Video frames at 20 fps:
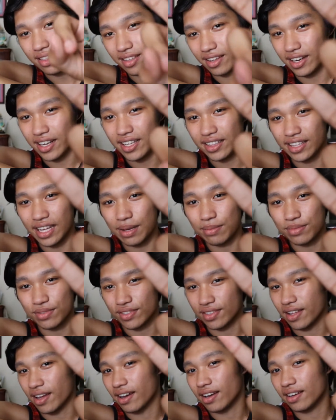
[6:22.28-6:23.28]
3
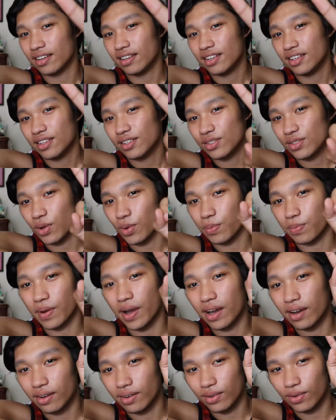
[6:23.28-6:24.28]
times na so
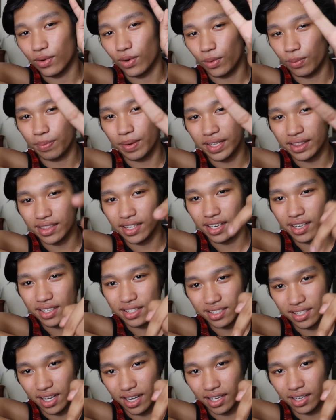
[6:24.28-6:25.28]
pang upat na
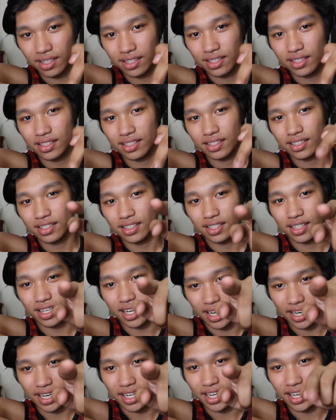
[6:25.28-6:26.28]
ni siya
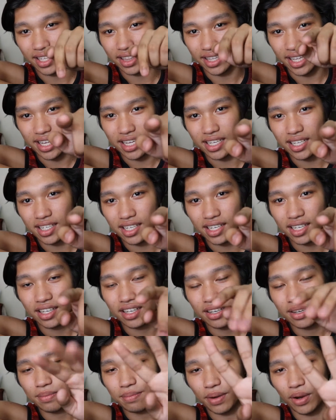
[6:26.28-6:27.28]
kaning take
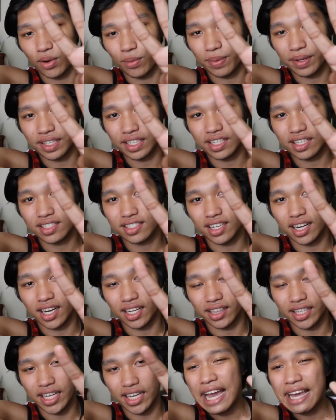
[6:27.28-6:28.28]
pang upat na ni siya
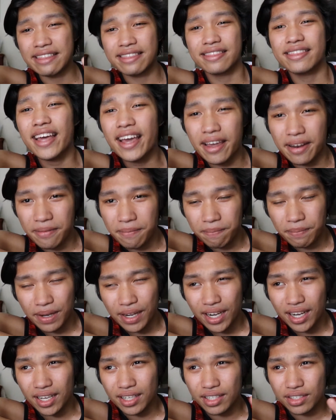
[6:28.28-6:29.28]
nga take and then
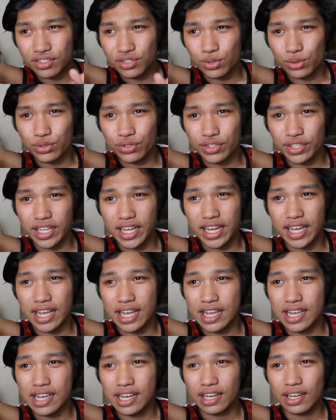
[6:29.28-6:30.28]
pagka
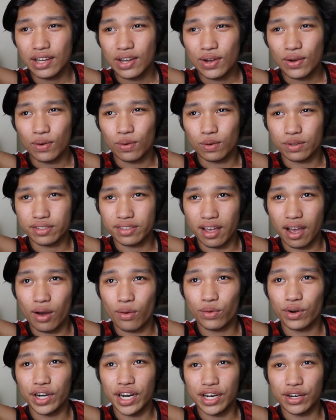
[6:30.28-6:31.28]
Tuesday was
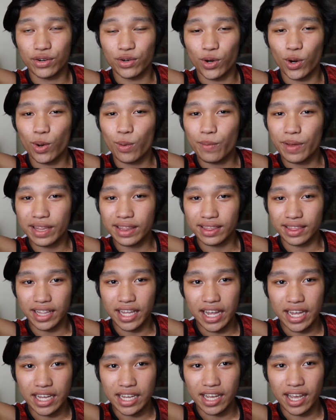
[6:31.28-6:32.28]
our enrollment
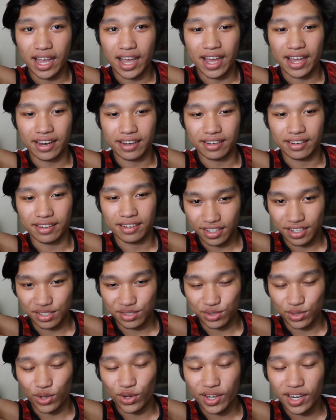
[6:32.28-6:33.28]
day and
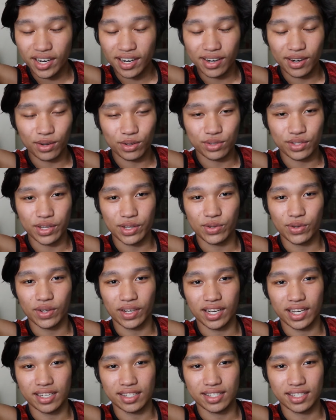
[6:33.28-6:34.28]
story lang ako sa inyo
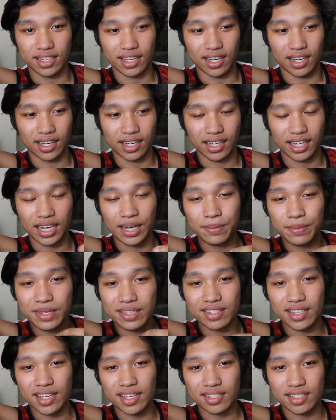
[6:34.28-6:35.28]
guys nga
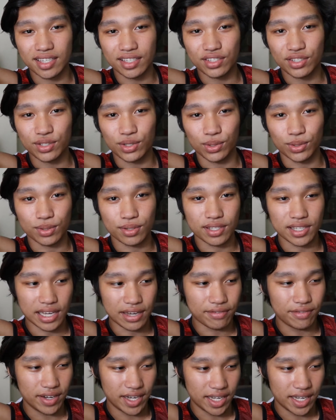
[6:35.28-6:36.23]
kami sa SH207